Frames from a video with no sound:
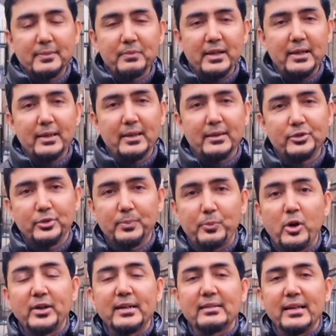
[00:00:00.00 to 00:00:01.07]
किस्म की
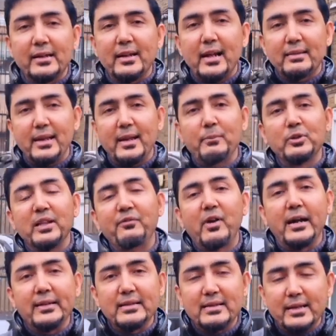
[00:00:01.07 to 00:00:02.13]
जो प्रोडक्ट्स लेकर आते हैं
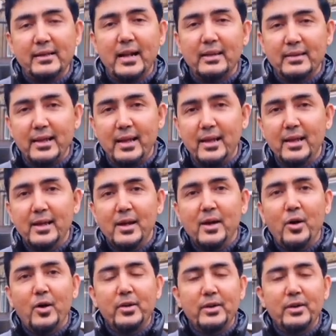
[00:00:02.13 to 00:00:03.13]
मुख्तलिफ आइडियाज़ लेकर आते हैं